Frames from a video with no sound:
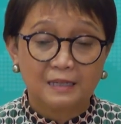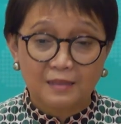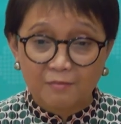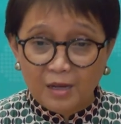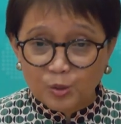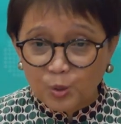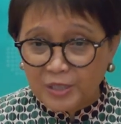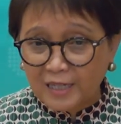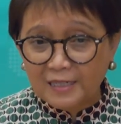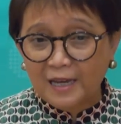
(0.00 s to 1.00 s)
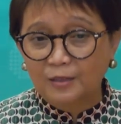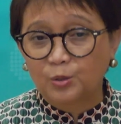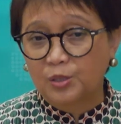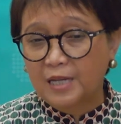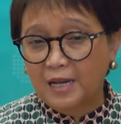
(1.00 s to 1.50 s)
termasuk yang
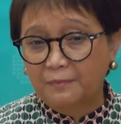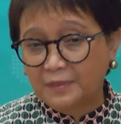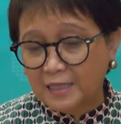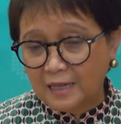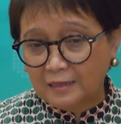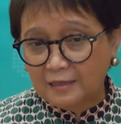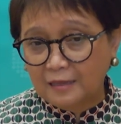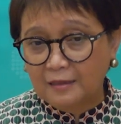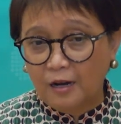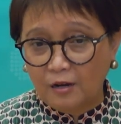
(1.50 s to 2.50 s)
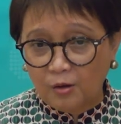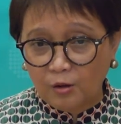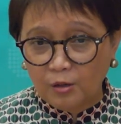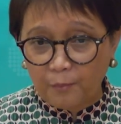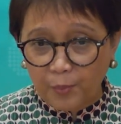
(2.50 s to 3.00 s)
diatur dalam Traktat
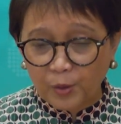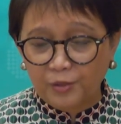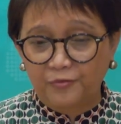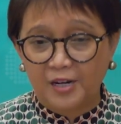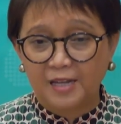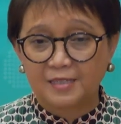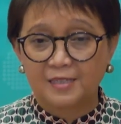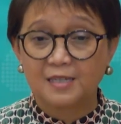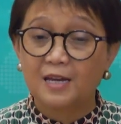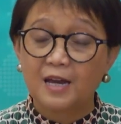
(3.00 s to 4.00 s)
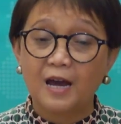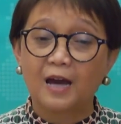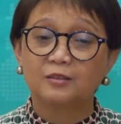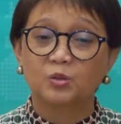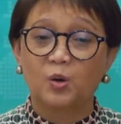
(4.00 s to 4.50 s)
Non-Proliferasi
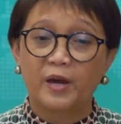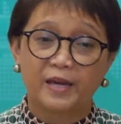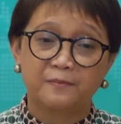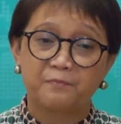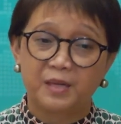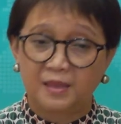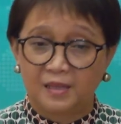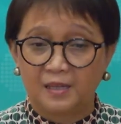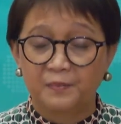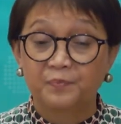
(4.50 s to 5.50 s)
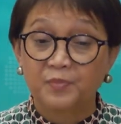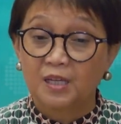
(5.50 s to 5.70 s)
atau NPT.